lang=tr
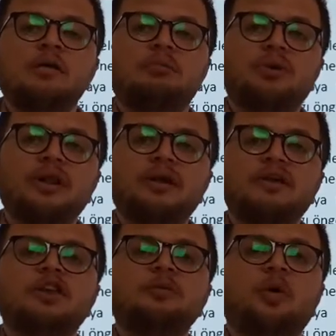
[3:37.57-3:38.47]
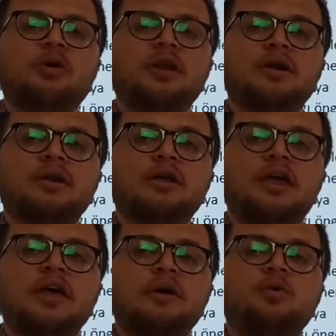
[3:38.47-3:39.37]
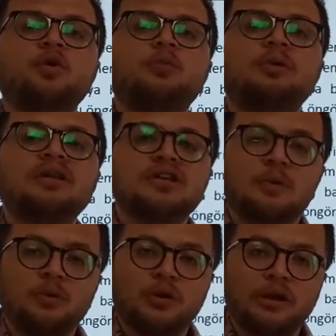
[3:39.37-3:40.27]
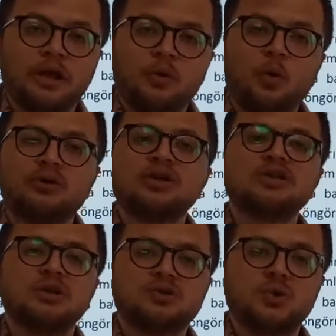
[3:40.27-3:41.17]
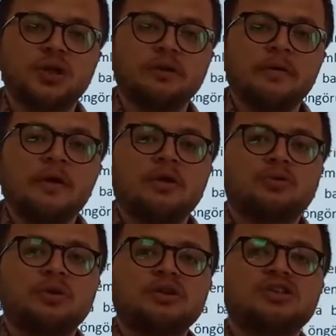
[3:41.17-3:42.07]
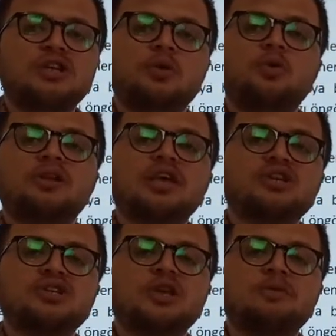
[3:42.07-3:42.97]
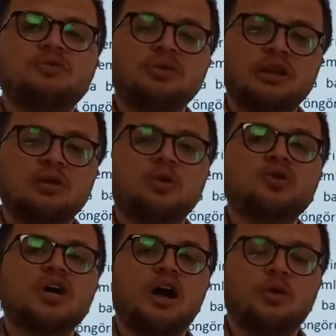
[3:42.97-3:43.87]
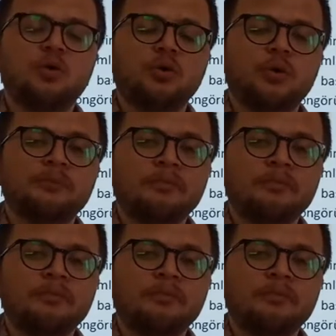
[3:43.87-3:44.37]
Buralara gidip oralarda e, gurbet yapıyorlar. Yani orada çalışıyorlar. Dolayısıyla ülke içinde bir sürekli göç hali oluyor.